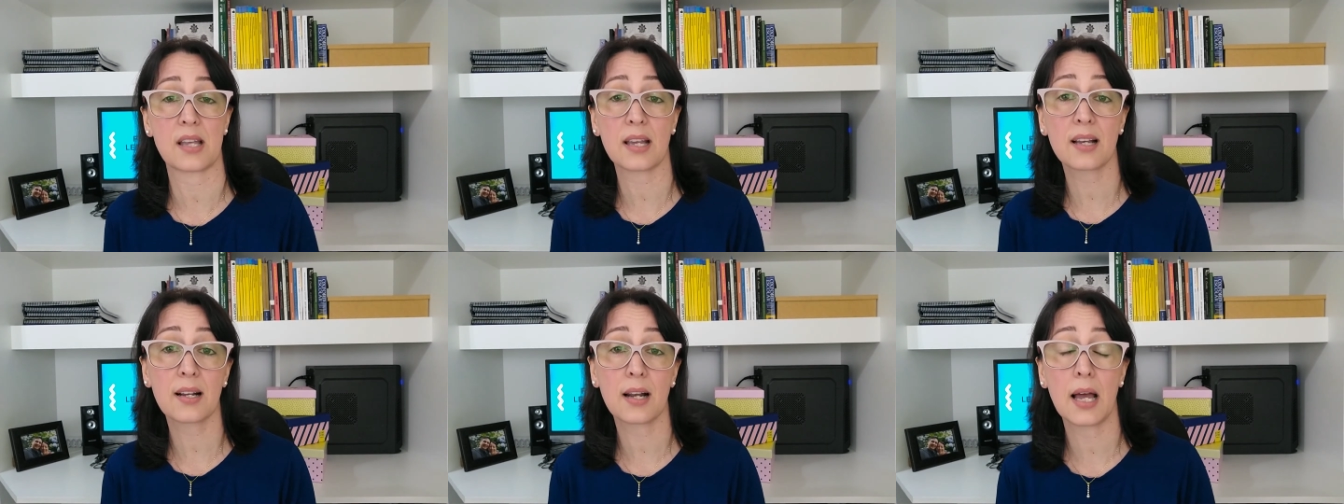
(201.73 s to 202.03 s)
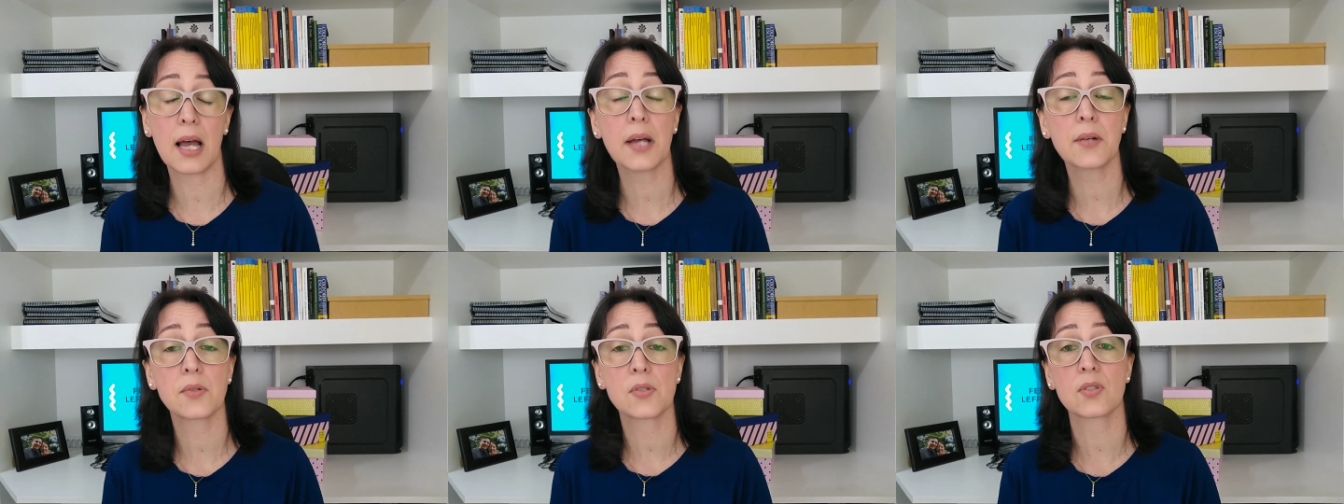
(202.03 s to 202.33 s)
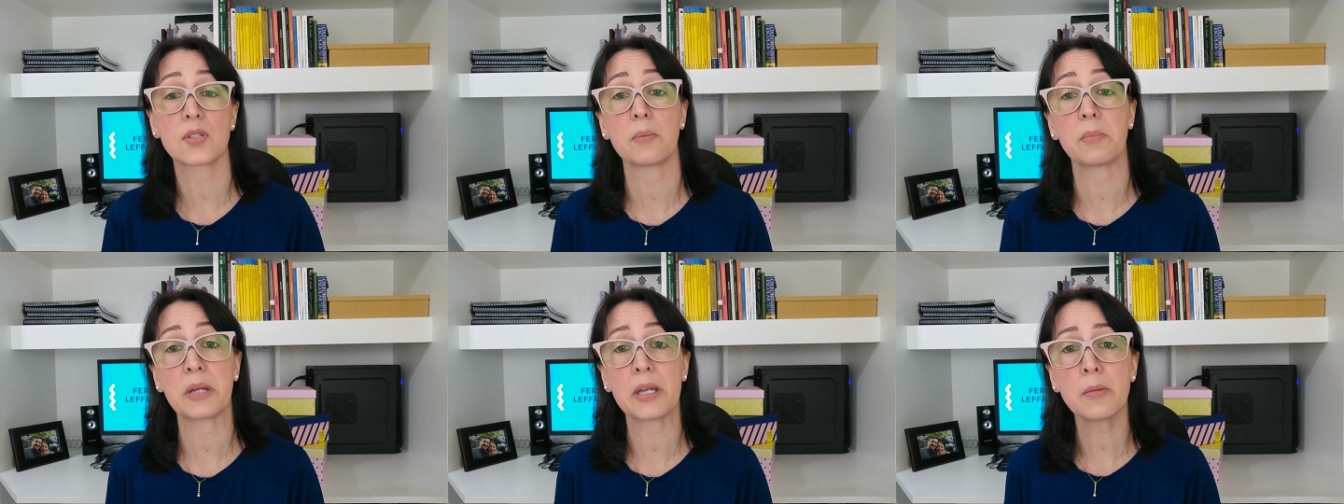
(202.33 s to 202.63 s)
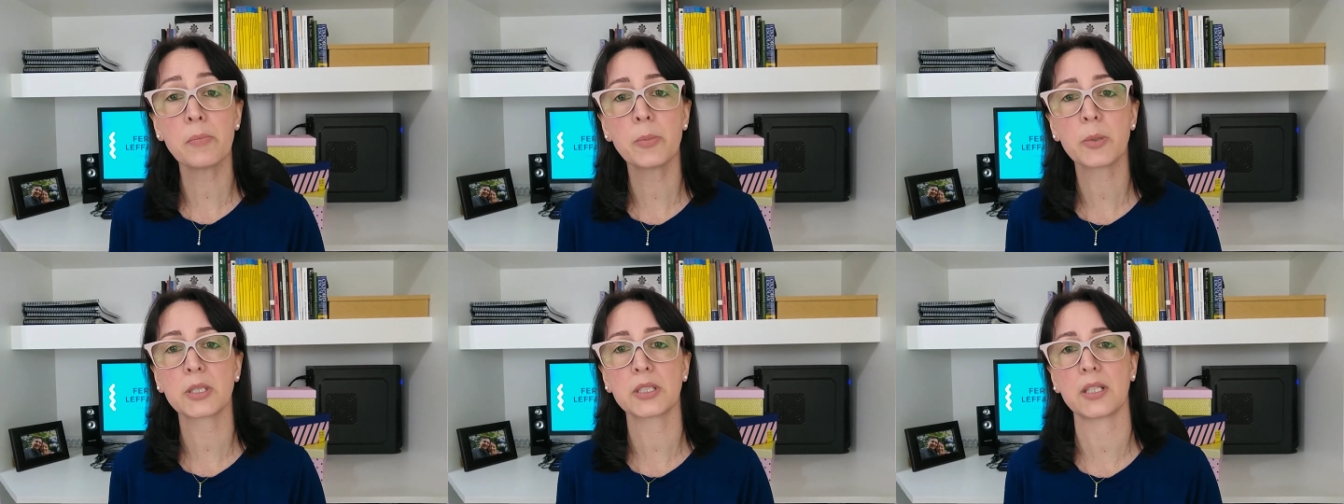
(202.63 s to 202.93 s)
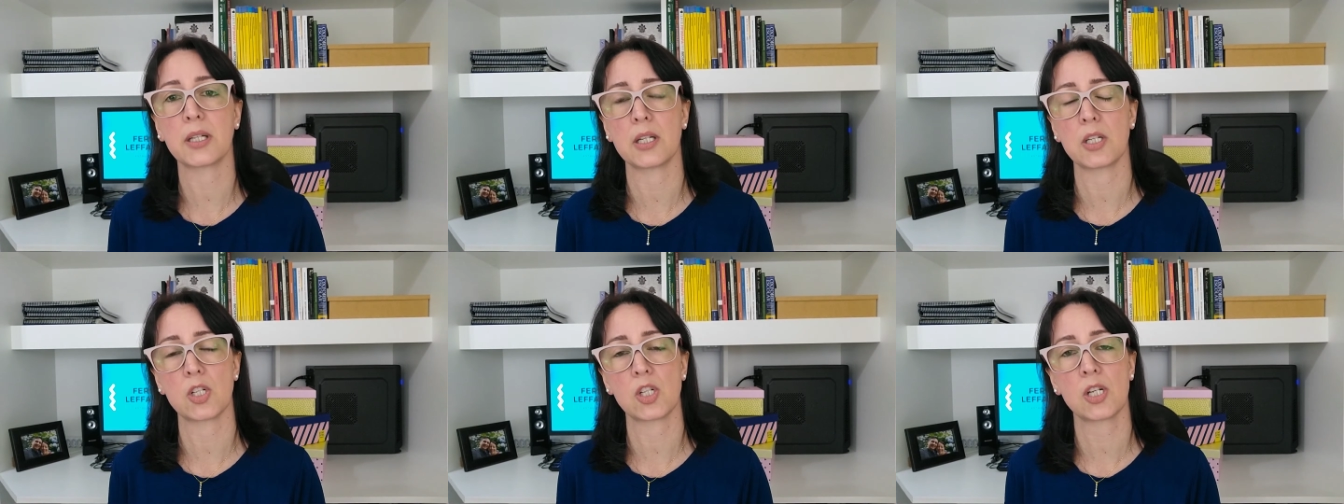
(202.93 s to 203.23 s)
né? Claro, isso também é
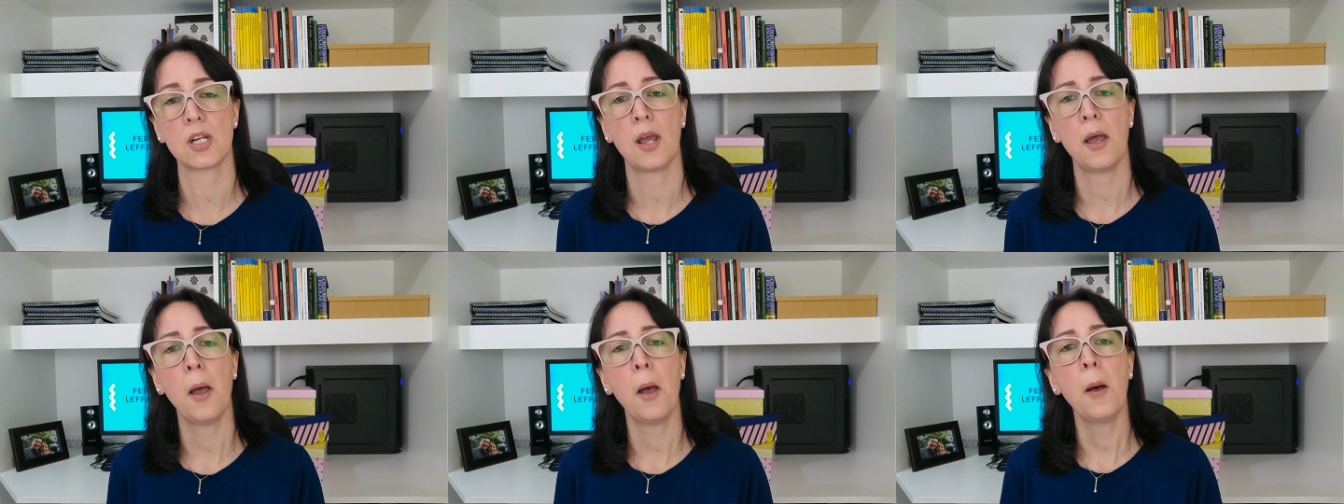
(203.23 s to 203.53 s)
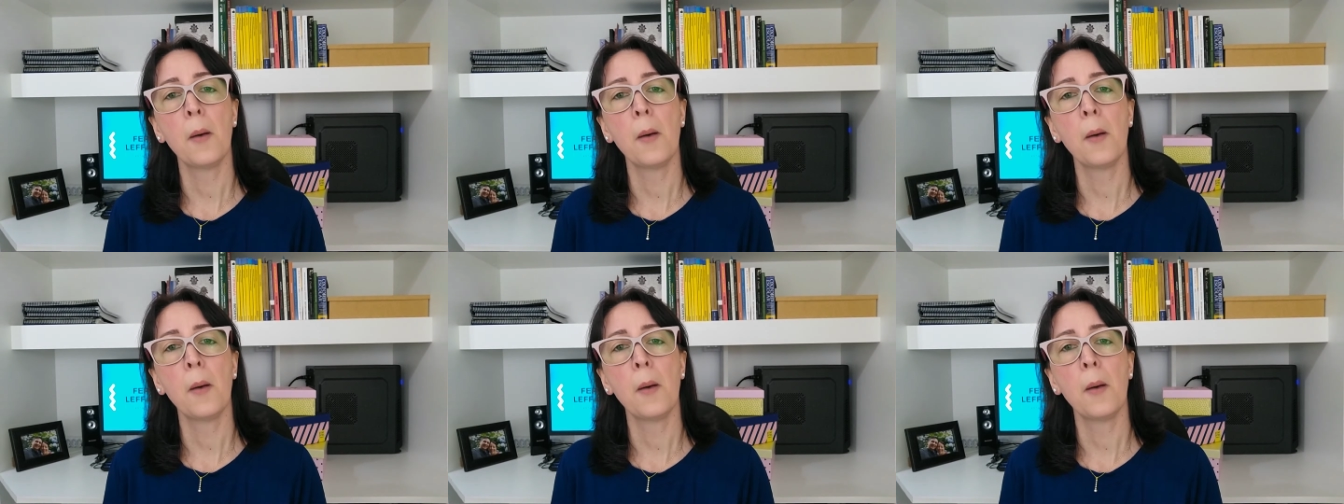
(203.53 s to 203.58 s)
importante,